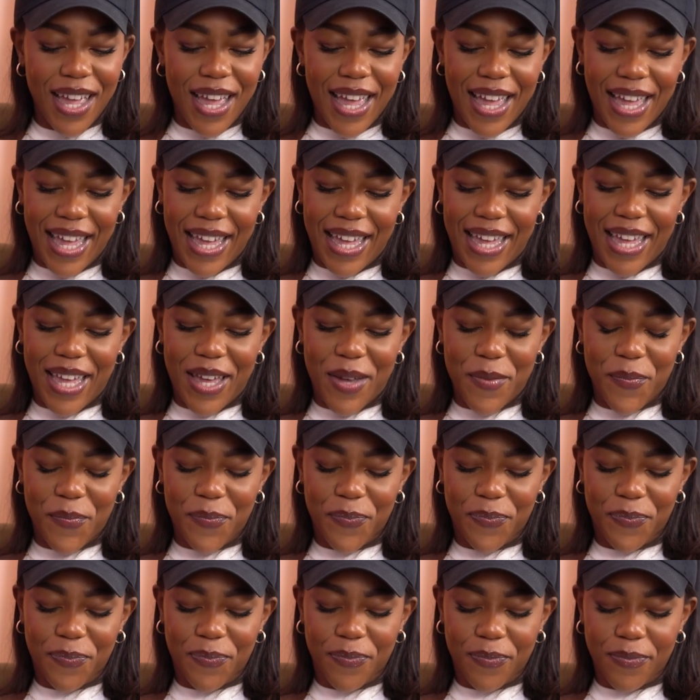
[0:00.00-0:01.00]
E,
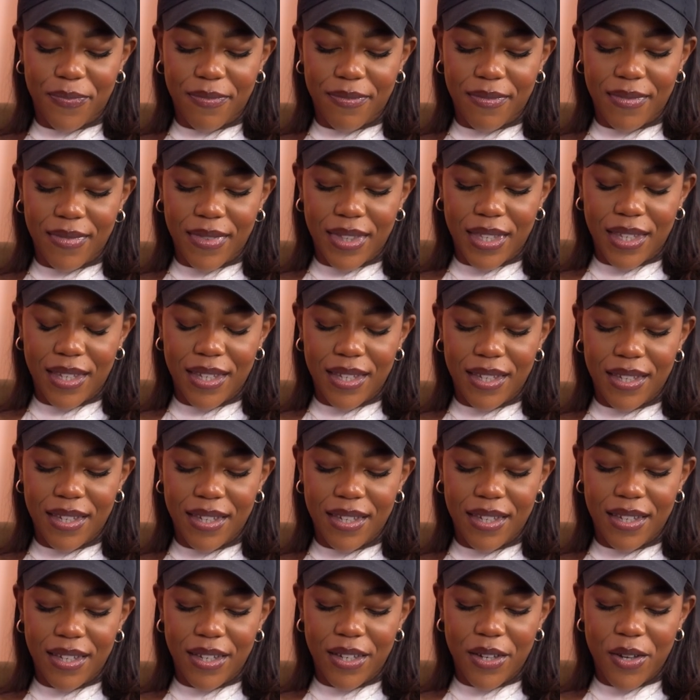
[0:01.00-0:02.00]
mh,
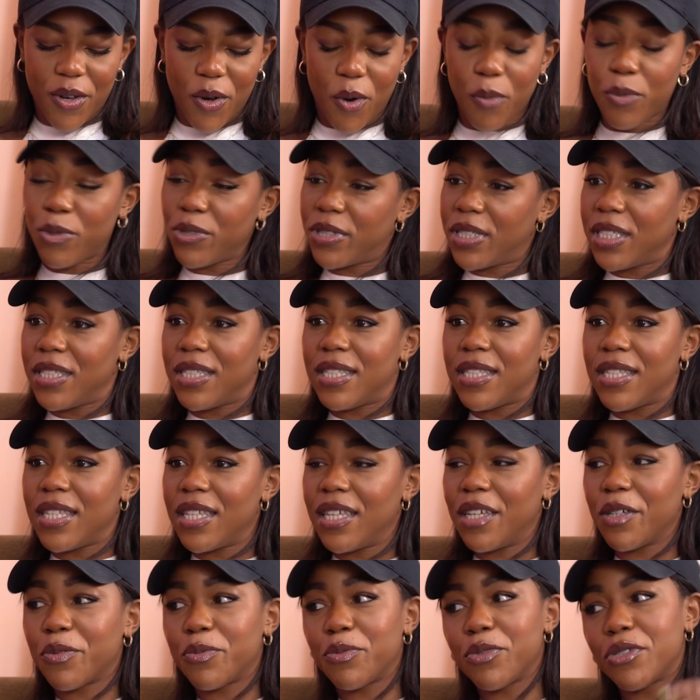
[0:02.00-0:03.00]
ho molti
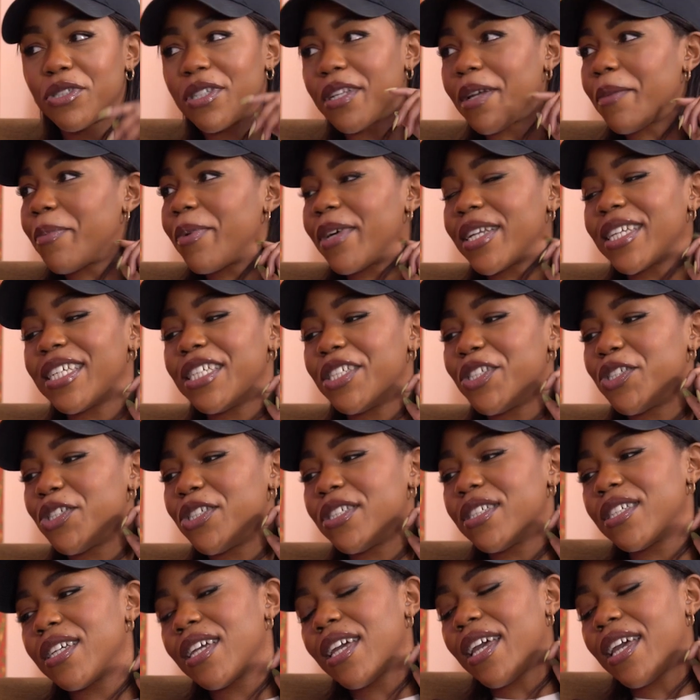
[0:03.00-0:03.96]
zii e cugine a Parigi